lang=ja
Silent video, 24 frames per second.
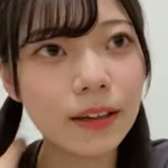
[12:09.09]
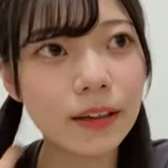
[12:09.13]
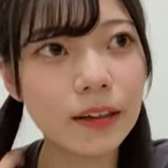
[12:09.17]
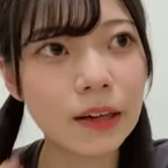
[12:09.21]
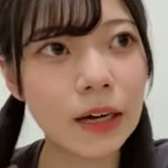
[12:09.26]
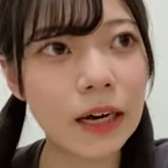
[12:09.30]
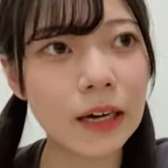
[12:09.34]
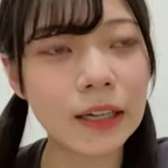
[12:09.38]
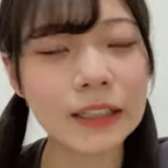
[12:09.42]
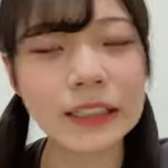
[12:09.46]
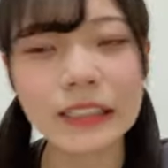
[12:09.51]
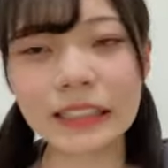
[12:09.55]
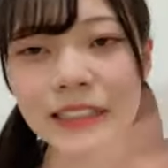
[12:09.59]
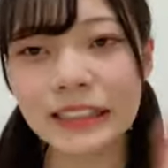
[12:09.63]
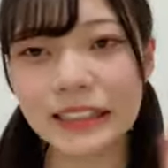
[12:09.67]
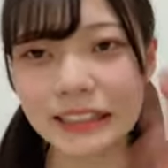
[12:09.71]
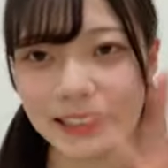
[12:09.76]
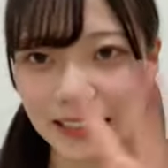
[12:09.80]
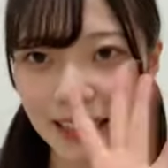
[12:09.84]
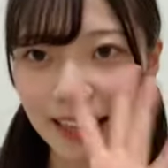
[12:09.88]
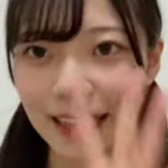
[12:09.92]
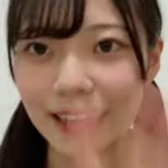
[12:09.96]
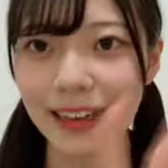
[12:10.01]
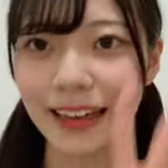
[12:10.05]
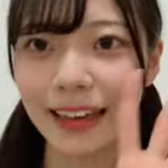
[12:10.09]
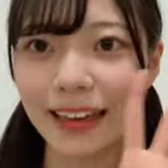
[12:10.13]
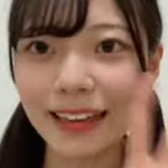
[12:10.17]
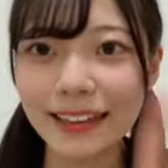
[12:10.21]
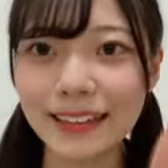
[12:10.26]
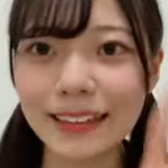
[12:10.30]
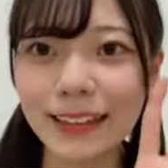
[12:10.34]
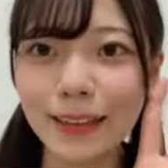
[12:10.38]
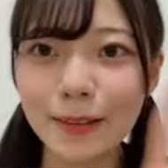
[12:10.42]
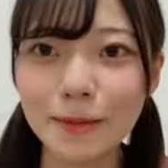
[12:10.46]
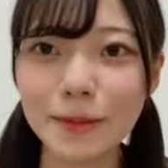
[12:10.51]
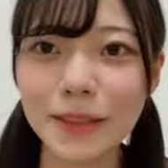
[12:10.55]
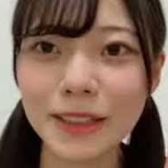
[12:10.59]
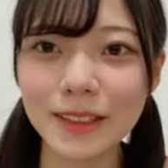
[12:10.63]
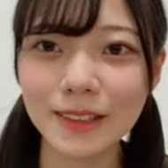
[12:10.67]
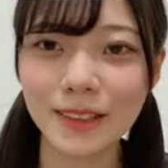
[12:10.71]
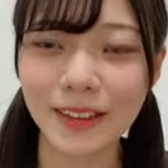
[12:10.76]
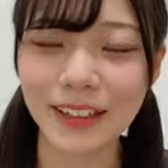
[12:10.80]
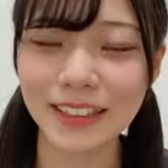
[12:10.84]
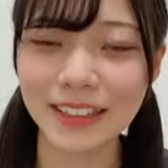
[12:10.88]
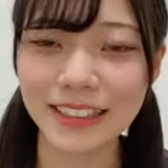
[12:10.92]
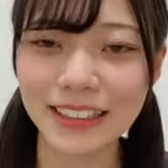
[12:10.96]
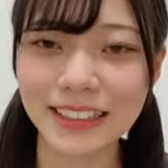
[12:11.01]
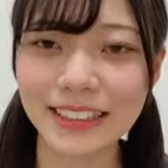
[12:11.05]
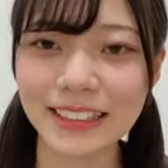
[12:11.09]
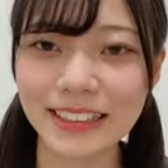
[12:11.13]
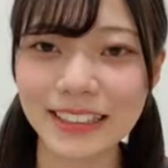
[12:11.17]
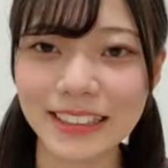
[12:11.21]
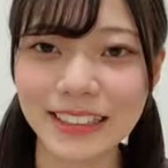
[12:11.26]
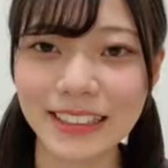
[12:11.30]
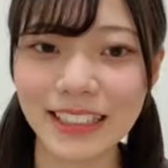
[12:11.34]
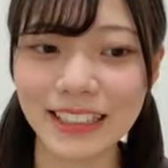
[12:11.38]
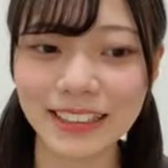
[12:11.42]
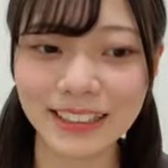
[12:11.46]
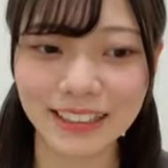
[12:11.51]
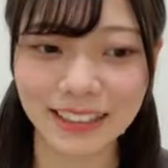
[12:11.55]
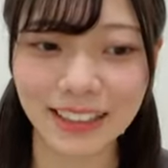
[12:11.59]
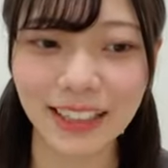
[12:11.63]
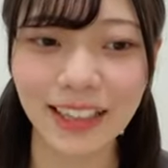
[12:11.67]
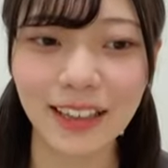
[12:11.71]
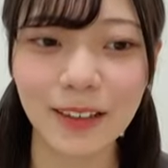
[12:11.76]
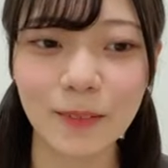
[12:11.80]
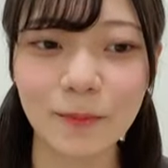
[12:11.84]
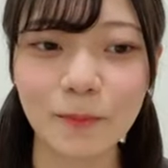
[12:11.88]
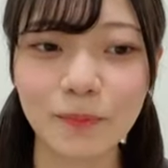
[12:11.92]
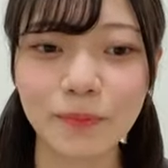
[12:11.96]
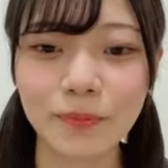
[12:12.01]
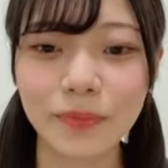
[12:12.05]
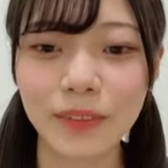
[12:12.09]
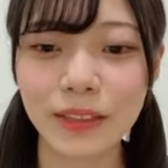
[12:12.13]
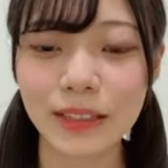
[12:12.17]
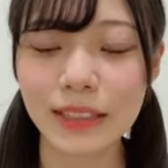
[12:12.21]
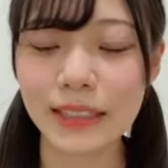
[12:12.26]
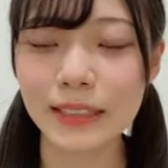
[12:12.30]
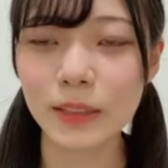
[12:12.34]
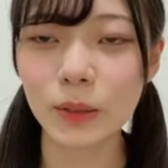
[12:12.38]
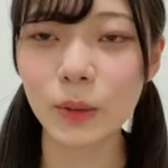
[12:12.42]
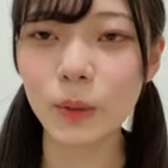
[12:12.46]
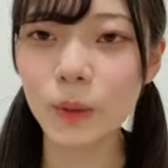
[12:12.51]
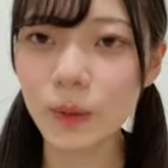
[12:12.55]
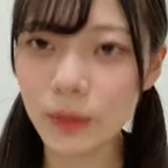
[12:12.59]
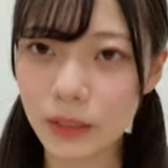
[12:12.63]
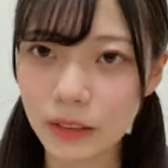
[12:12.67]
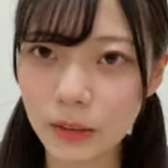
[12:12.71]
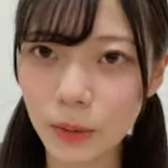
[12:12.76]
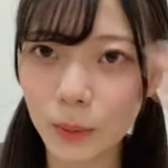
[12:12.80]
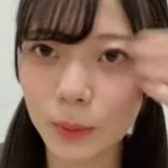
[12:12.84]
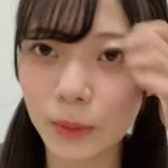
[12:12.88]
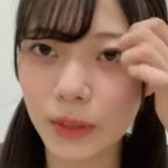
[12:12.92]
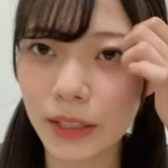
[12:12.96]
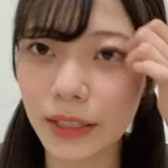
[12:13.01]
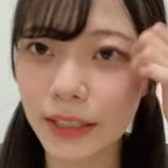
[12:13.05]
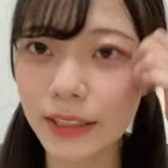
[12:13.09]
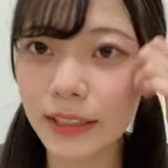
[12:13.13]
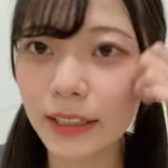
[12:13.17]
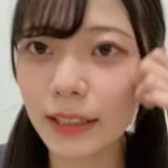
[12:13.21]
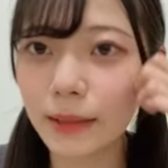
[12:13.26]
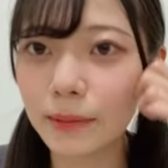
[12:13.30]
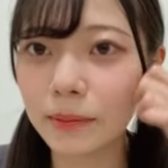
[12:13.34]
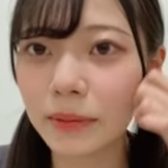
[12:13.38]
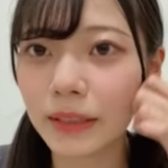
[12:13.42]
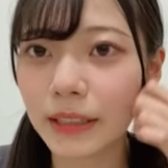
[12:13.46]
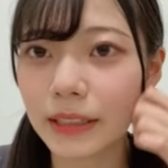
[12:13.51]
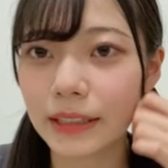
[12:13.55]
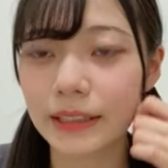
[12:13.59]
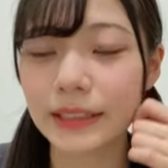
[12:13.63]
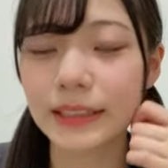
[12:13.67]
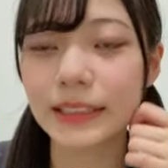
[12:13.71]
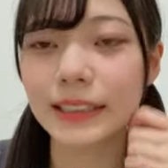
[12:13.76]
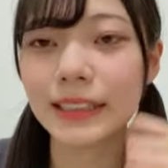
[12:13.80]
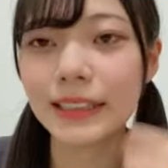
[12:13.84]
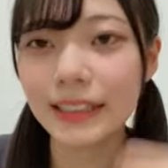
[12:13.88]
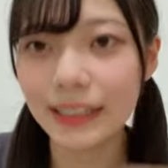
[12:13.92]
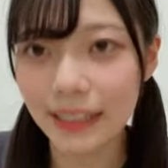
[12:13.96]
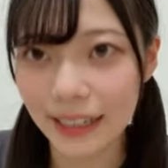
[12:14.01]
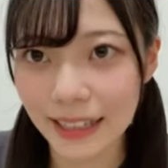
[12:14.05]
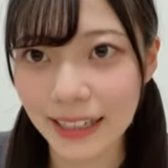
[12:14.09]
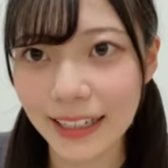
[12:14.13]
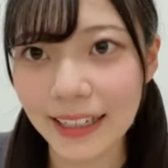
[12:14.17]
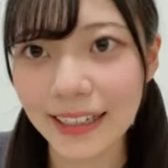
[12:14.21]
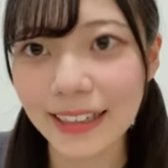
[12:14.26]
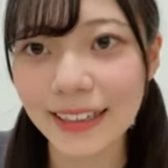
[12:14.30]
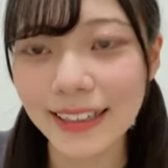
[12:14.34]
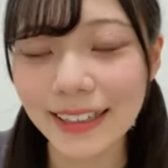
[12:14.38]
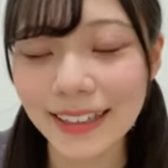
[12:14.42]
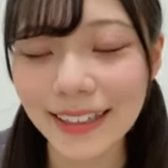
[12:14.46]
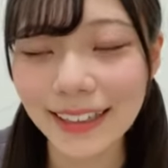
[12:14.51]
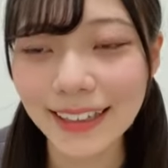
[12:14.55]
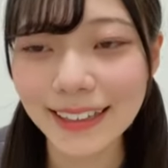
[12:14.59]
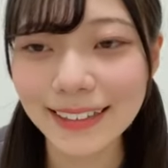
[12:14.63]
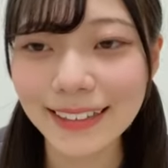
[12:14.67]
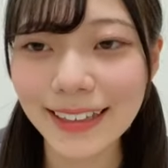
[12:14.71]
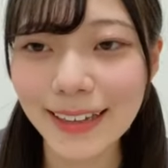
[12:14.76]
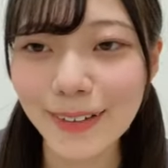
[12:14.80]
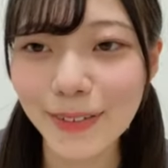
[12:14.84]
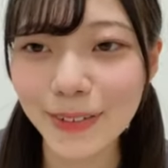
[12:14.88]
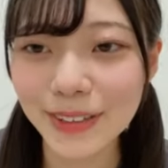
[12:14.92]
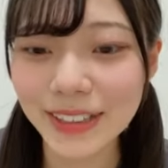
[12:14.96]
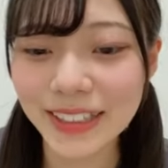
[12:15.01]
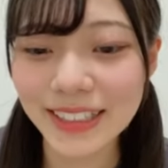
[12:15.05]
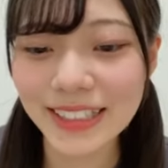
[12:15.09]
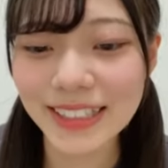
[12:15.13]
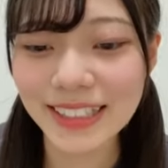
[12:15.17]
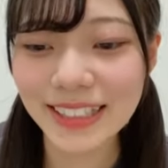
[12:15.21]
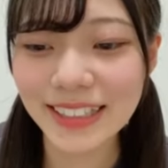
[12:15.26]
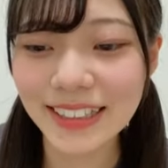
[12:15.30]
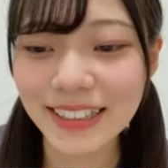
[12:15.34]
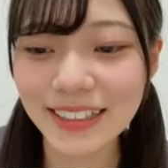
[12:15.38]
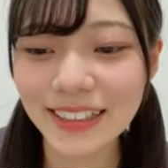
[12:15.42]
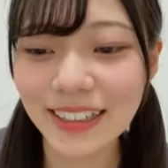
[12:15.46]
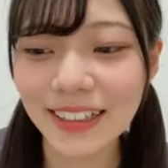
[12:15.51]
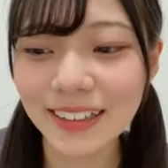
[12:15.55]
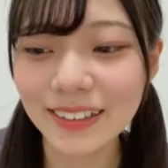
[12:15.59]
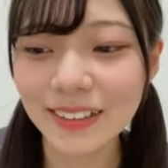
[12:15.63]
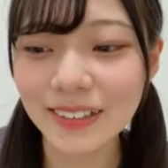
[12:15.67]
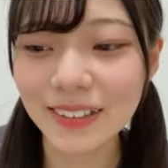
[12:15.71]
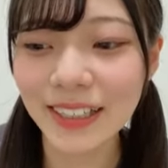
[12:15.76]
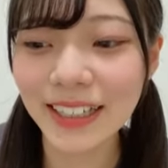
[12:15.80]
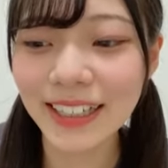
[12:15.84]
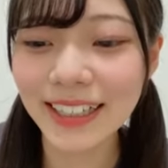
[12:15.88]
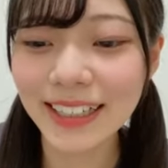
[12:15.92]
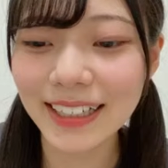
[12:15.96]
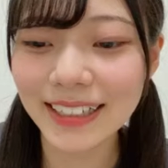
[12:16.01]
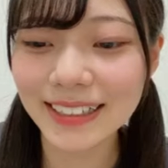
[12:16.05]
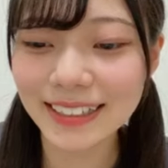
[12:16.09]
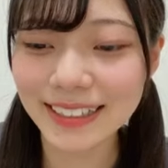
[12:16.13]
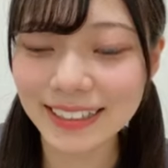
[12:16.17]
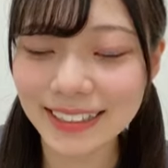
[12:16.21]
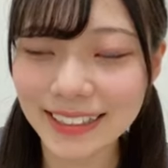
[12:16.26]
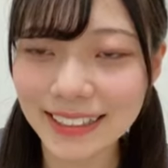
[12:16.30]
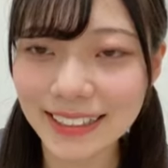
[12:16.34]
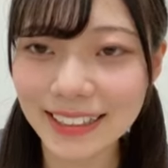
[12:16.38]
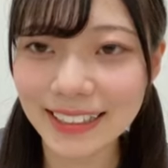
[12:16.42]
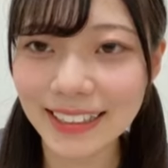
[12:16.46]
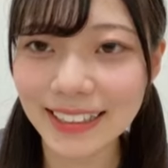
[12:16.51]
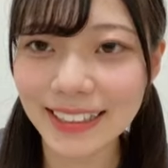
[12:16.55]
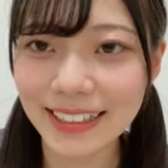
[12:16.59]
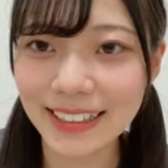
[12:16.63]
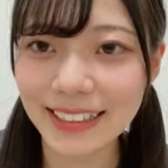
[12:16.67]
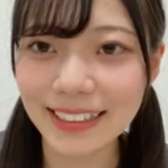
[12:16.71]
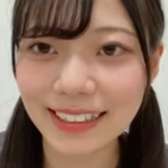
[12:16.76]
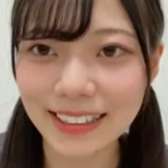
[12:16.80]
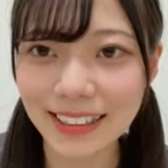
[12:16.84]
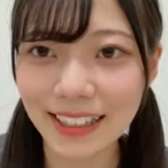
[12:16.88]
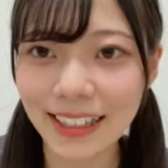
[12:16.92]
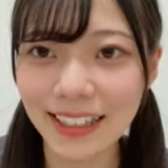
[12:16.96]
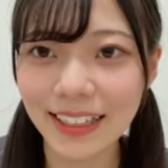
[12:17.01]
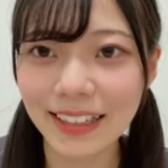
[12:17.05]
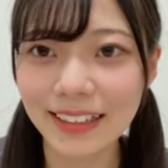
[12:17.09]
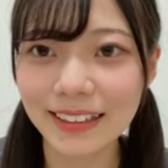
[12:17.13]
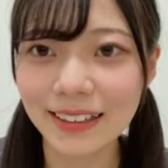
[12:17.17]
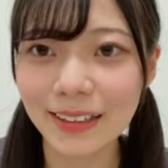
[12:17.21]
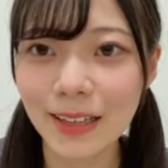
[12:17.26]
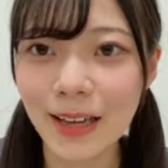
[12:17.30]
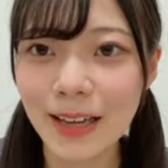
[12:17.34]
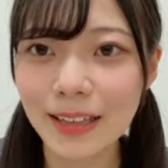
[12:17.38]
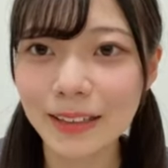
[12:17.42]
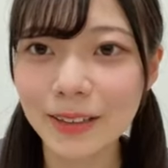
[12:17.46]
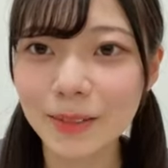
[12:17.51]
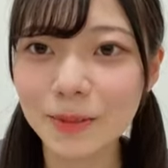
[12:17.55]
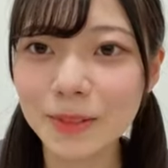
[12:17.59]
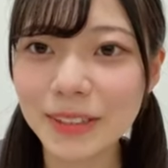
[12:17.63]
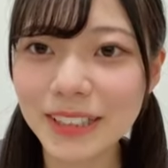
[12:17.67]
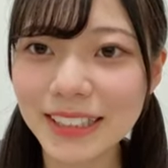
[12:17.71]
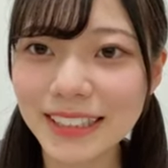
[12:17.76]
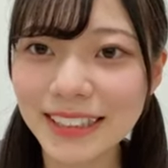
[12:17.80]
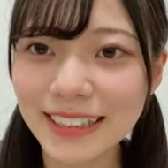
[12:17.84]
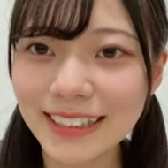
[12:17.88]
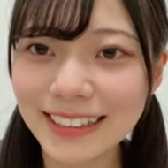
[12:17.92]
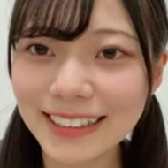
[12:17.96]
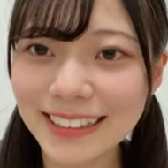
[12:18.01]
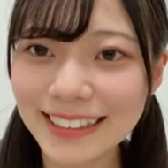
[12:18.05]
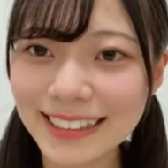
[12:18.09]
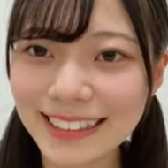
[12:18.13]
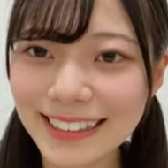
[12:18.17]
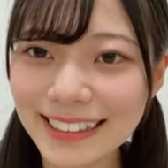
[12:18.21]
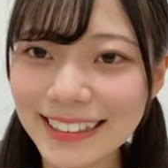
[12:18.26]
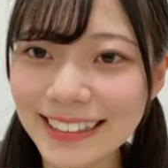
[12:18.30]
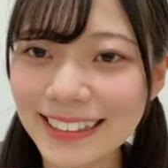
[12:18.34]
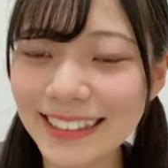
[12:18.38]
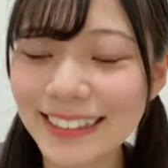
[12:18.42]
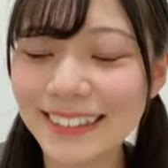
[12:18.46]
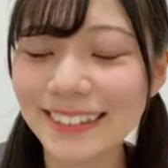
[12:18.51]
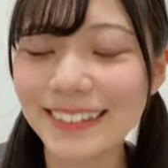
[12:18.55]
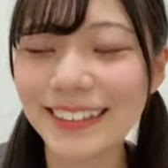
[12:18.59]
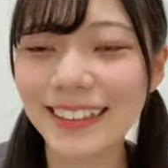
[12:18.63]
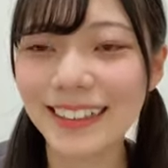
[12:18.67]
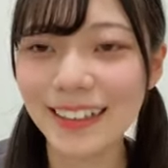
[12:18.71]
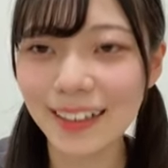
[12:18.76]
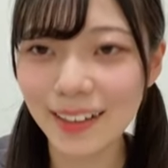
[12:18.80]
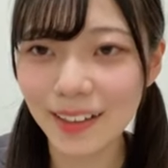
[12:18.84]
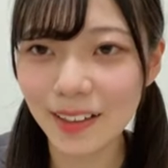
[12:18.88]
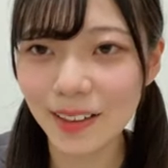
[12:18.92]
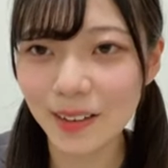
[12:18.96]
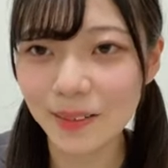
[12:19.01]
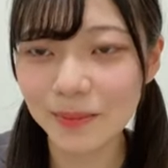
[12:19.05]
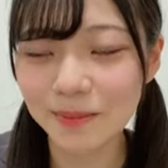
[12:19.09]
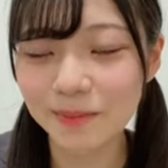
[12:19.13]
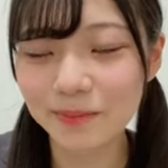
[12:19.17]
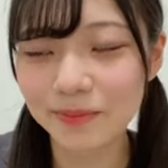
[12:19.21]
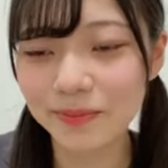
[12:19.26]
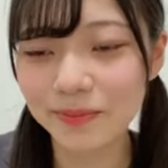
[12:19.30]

話して AKB の話になってでその人も AKB が好きでで私あの誰が好きって聞かれてともちんが好きって言ったら